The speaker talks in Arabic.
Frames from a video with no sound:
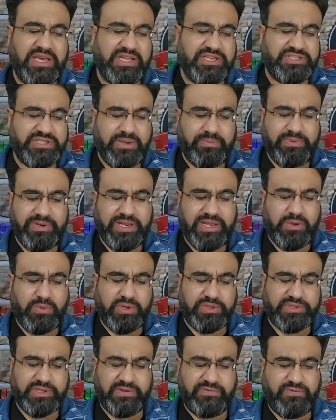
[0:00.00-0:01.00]
جبلة
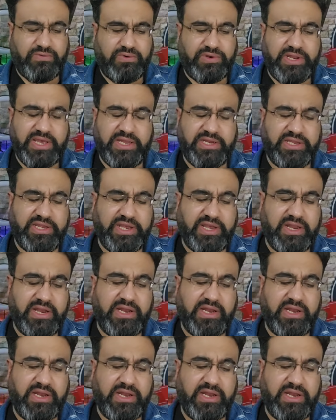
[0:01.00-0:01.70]
وضيفه نادي